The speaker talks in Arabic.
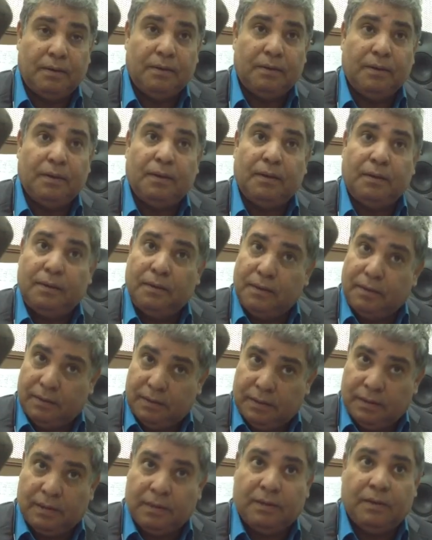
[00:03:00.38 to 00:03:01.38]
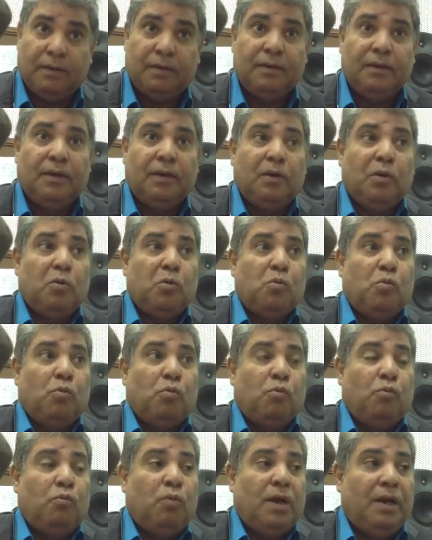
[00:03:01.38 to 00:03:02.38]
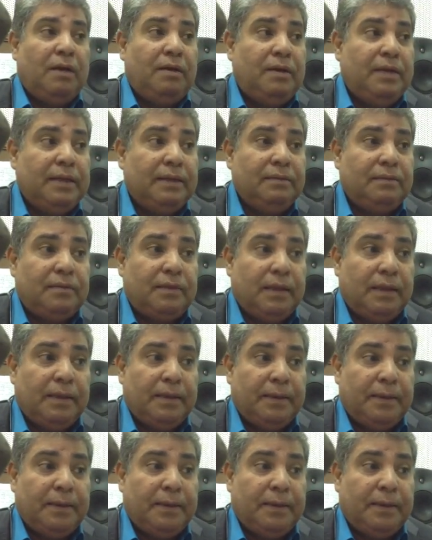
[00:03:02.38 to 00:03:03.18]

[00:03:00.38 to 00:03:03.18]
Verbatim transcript: اسمع الاسم طبعا اه مم. وقال لي انت